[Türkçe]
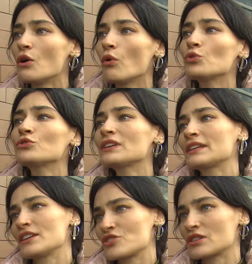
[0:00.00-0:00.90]
onu da
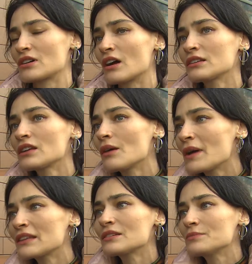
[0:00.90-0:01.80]
geçtik artık. Yani
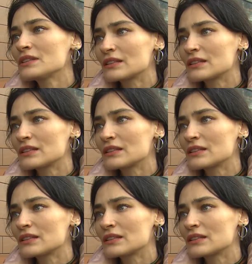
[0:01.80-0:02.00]
ben tabii